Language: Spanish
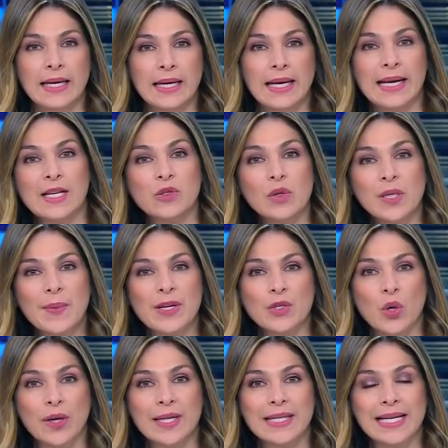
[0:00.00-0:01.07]
En las
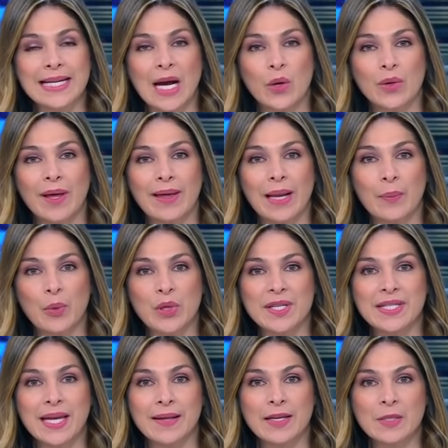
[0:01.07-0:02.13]
últimas horas, el Gaura de la
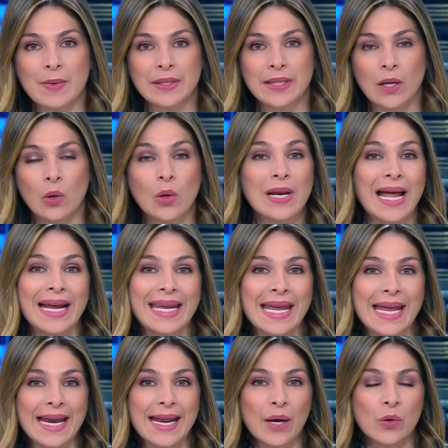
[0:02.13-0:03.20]
policía desmanteló la
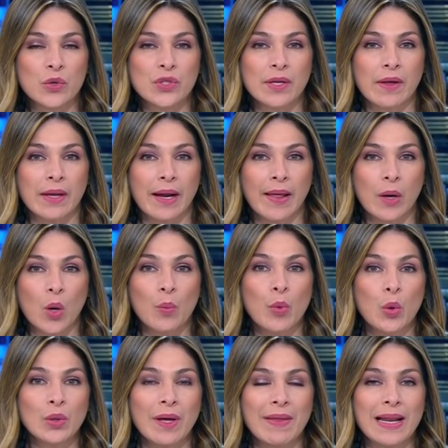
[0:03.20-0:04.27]
que era considerada
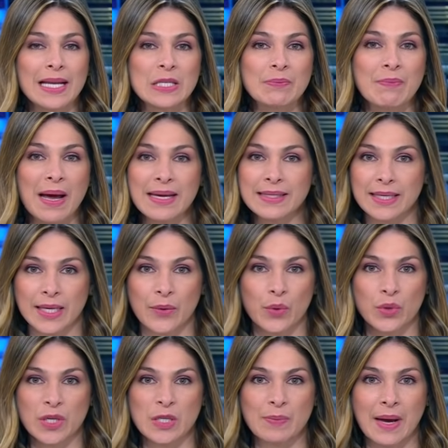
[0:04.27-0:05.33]
como una de las más
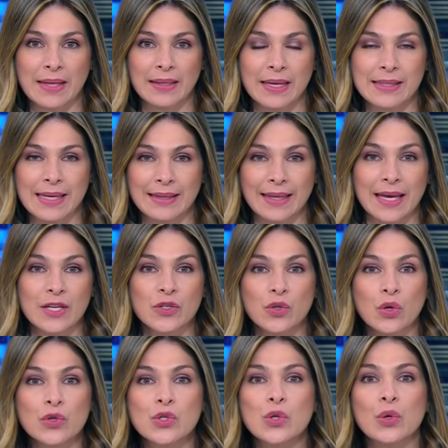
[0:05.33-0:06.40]
tenebrosas bandas de
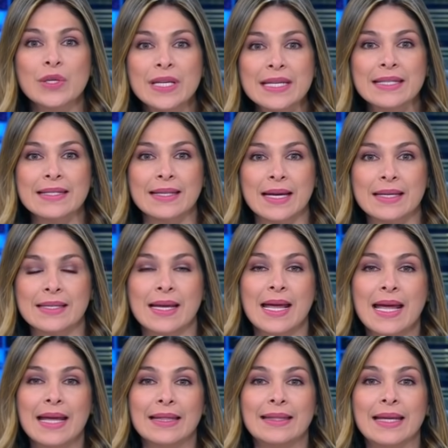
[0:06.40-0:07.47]
extorsionistas
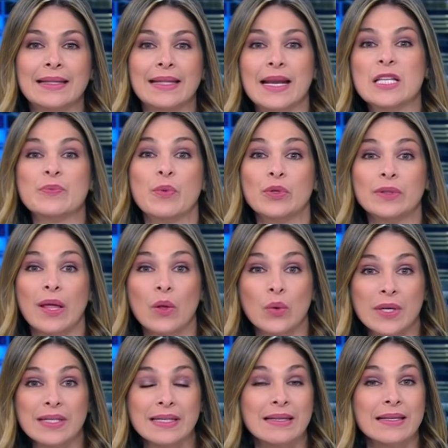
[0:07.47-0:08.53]
de
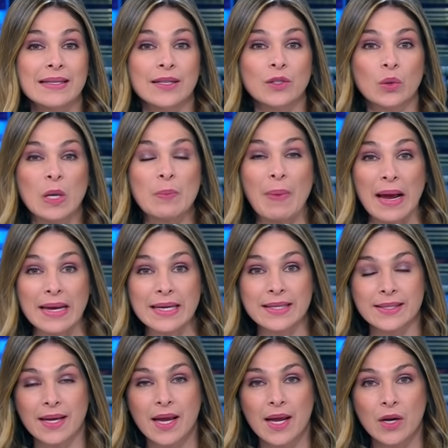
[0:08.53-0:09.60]
transportadores en el centro del
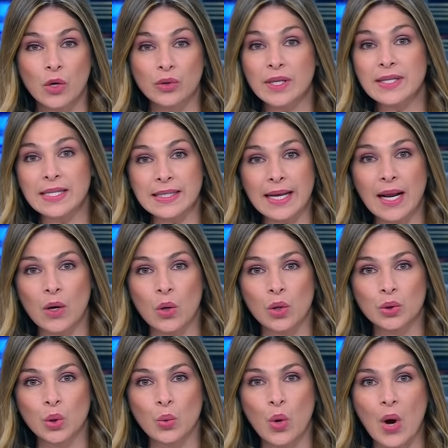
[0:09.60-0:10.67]
país. Noticias
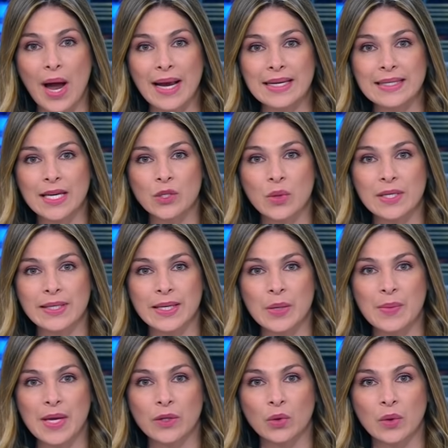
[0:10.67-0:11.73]
Caracol tuvo acceso al
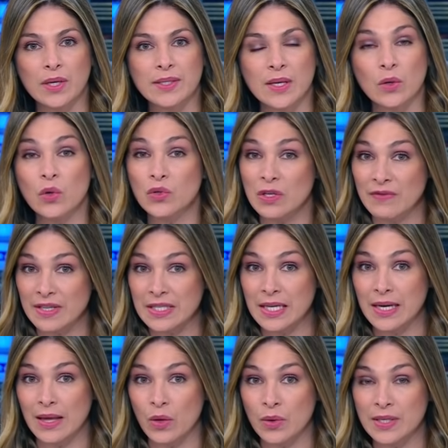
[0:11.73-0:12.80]
seguimiento que hicieron los
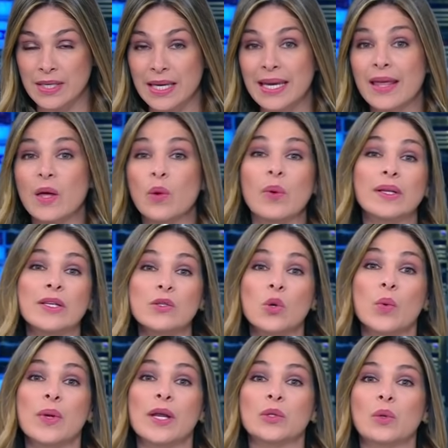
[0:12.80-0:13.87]
investigadores y que dejó al
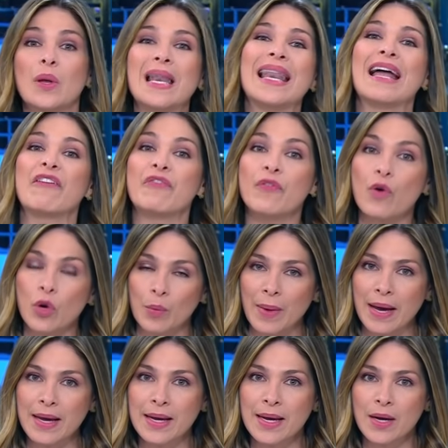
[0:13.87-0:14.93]
descubierto la
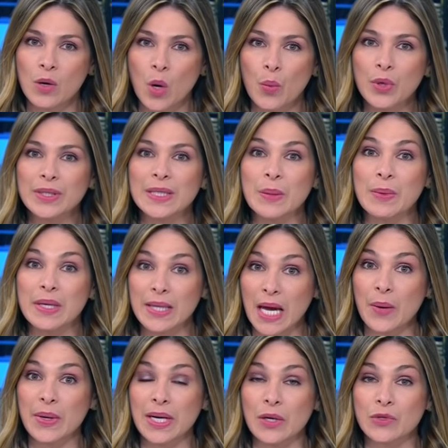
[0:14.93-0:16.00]
forma como
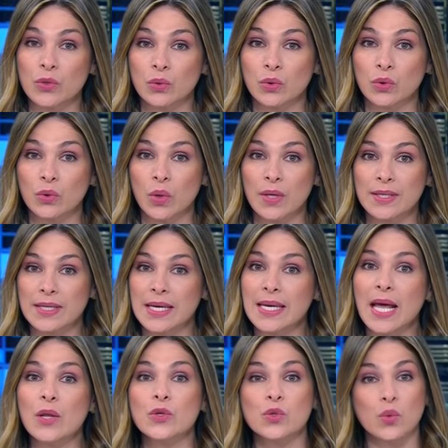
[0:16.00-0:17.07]
intimidaban a los conductores
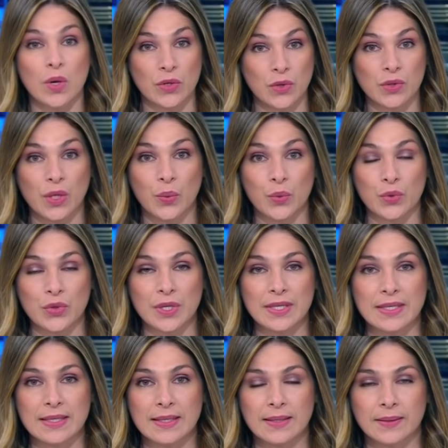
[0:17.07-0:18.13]
y a los dueños de
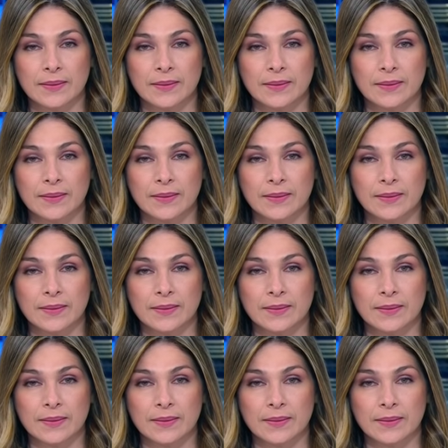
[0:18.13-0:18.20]
buses.